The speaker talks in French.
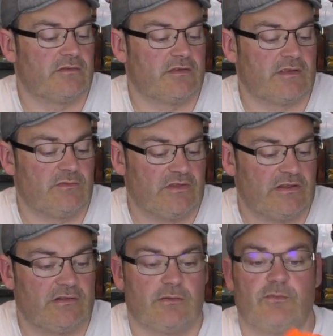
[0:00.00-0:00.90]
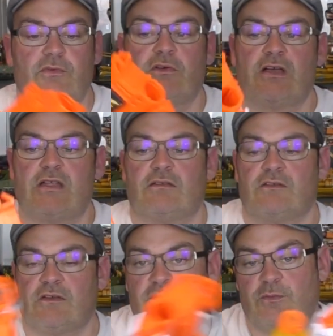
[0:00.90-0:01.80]
toi t'as une petite lampe, euh, regarde,
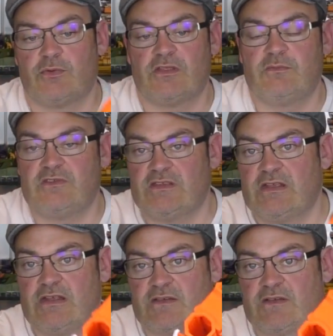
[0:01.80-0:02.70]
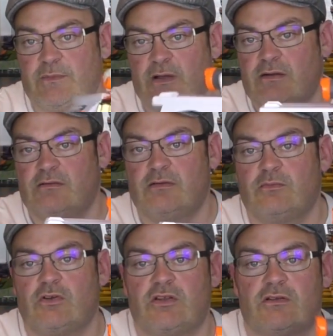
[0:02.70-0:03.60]
ça fait pas des petits délires sympas quand
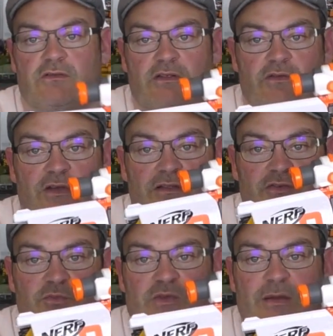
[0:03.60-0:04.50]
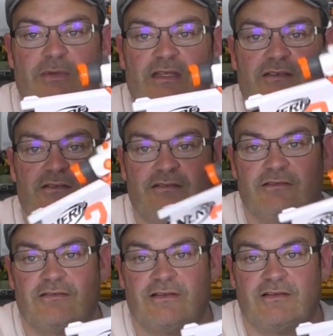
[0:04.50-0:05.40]
même, allez, ça te fait un truc bien bad,
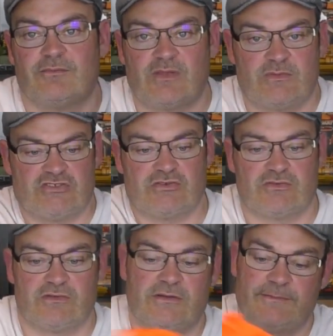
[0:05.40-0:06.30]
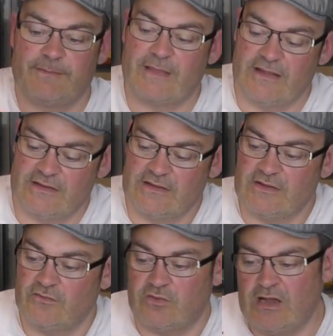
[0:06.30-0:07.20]
euh, hein, bien méchant, tu vois.
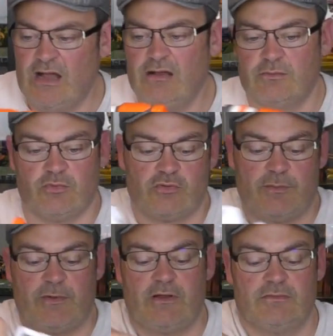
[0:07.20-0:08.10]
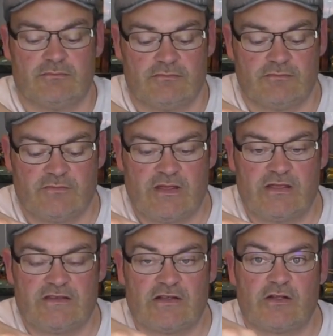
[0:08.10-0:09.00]
Voilà, pourquoi pas
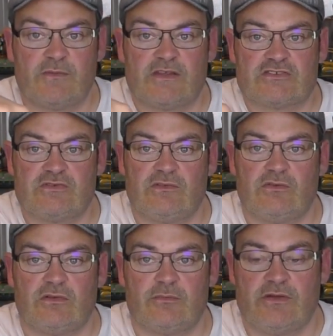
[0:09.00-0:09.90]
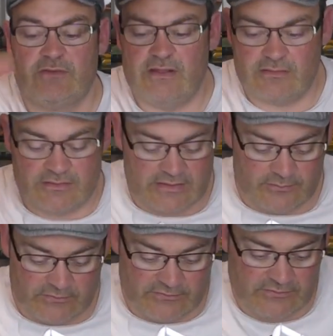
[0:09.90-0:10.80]
Tiens, il tient comme ça, je suis sûr. Bah oui,
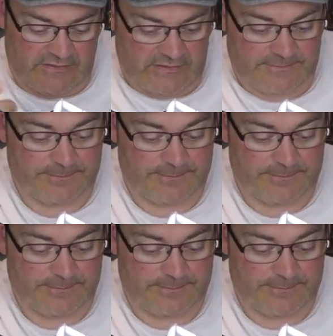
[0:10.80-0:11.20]
regarde monsieur, il tient.